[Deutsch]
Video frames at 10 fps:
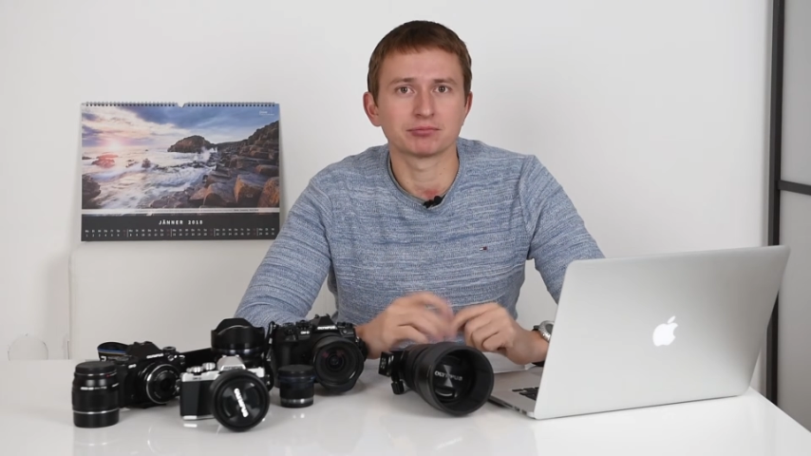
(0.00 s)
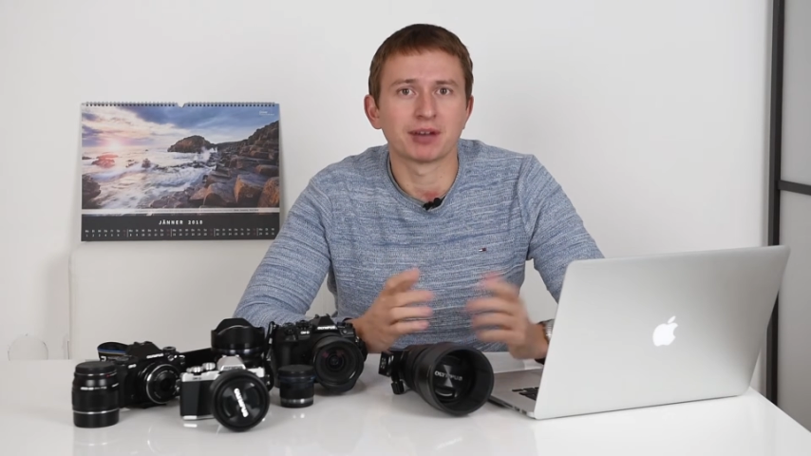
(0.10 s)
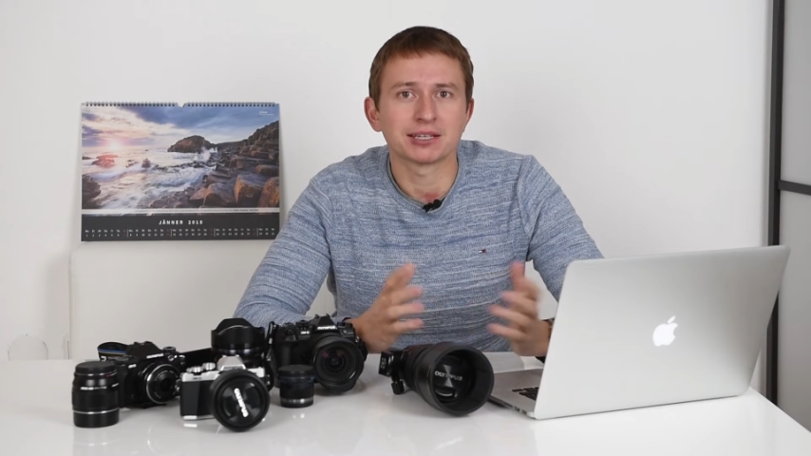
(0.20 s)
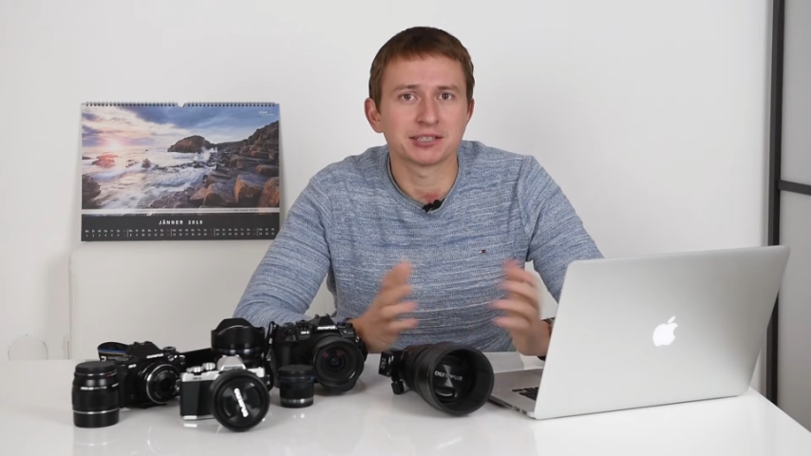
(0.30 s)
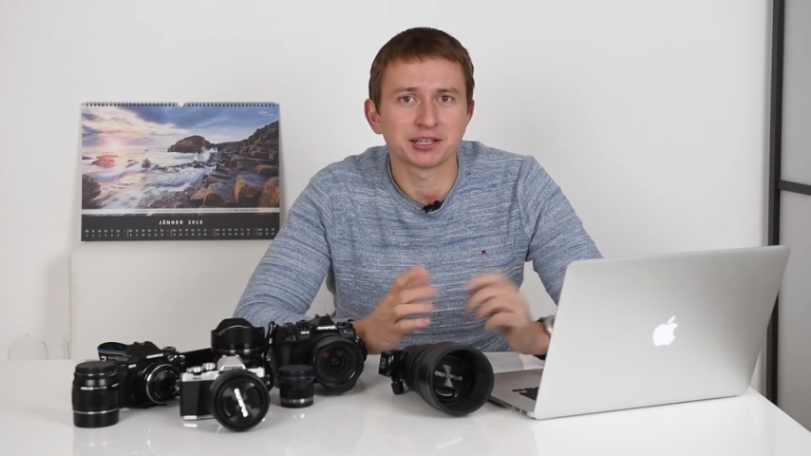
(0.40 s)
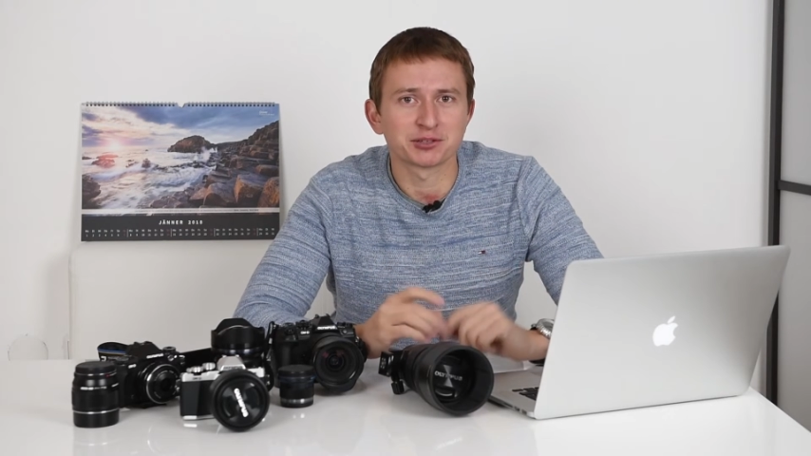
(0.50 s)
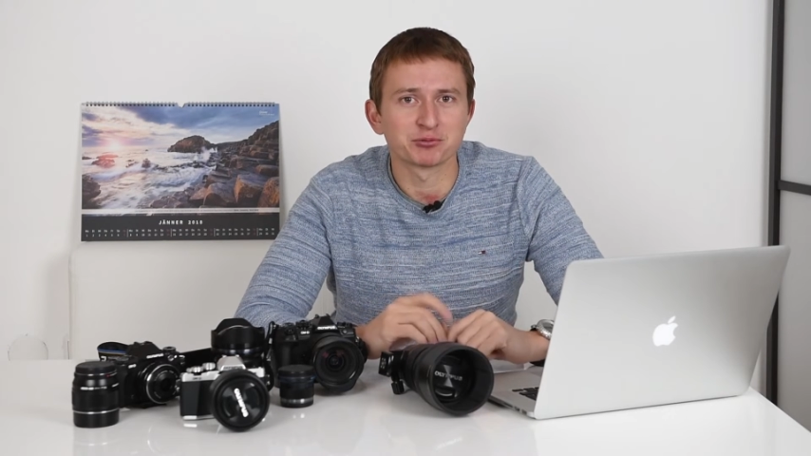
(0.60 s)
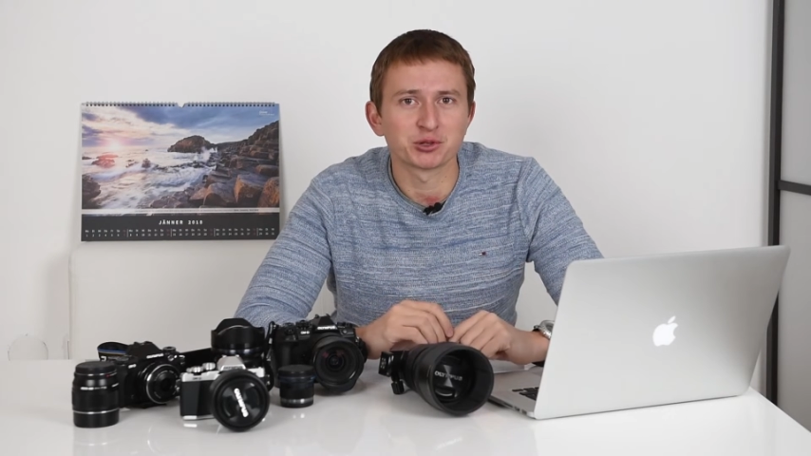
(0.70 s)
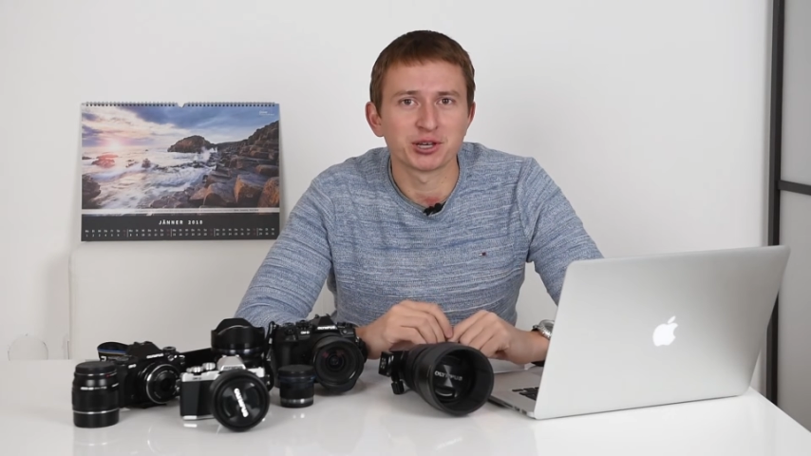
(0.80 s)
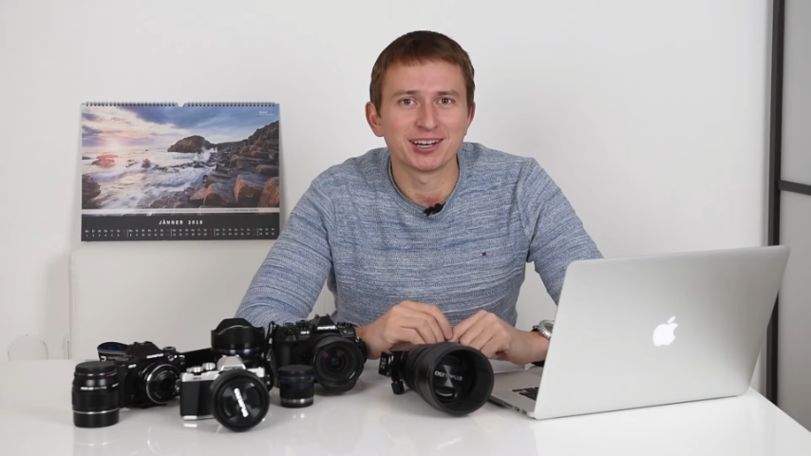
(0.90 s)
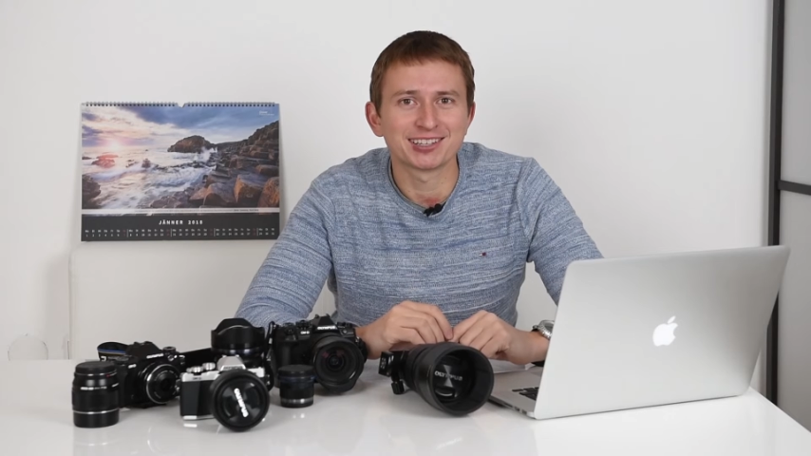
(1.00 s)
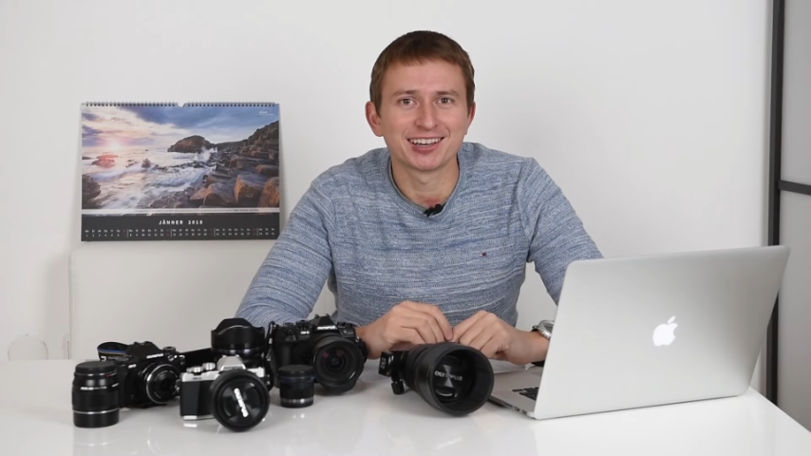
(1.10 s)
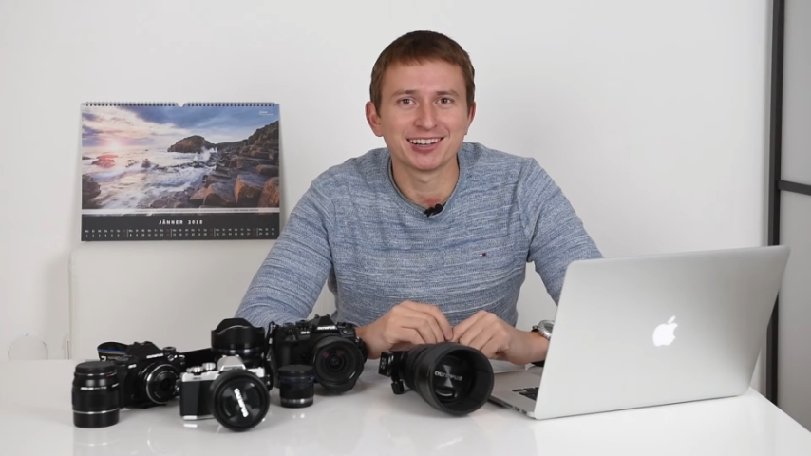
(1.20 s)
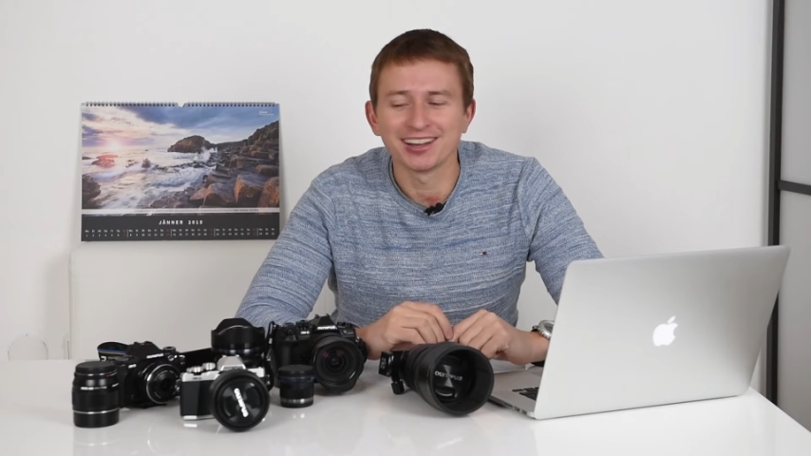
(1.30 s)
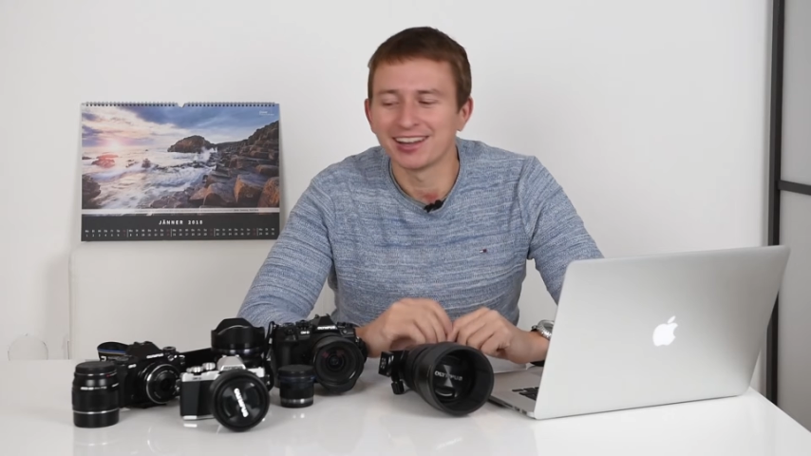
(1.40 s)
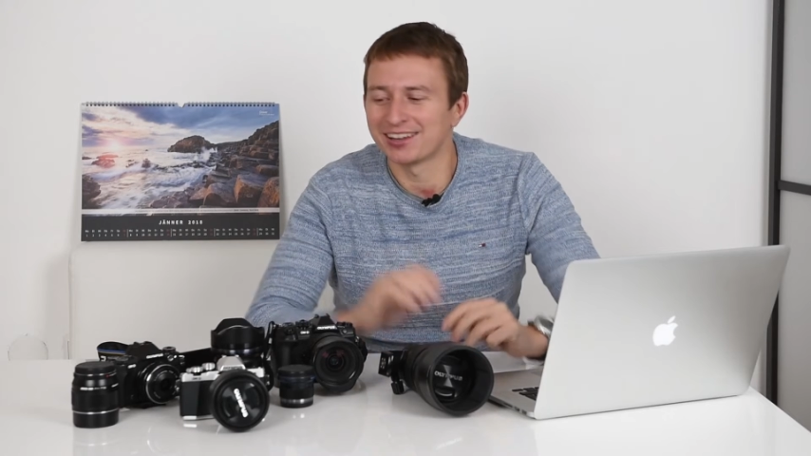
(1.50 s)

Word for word: weiß ich nicht, muss ich ehrlich sein.